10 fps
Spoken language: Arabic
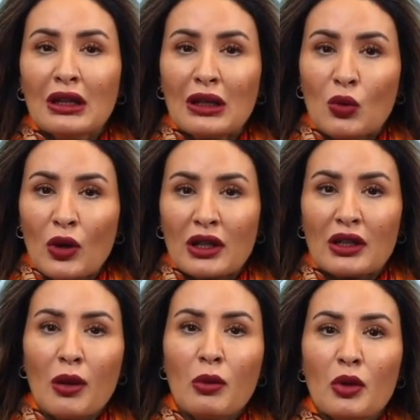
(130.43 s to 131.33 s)
لك
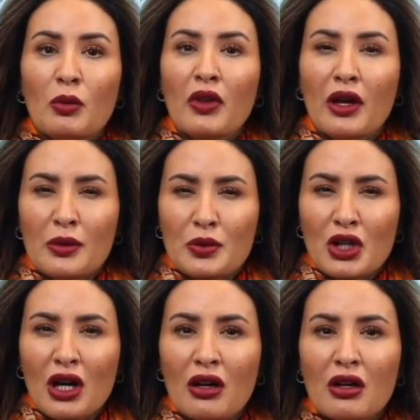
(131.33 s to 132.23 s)
وقت قبل رمضان
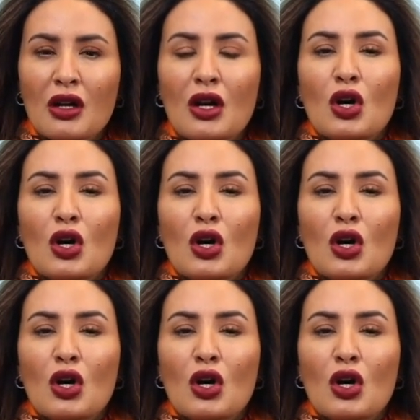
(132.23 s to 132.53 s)
بشهر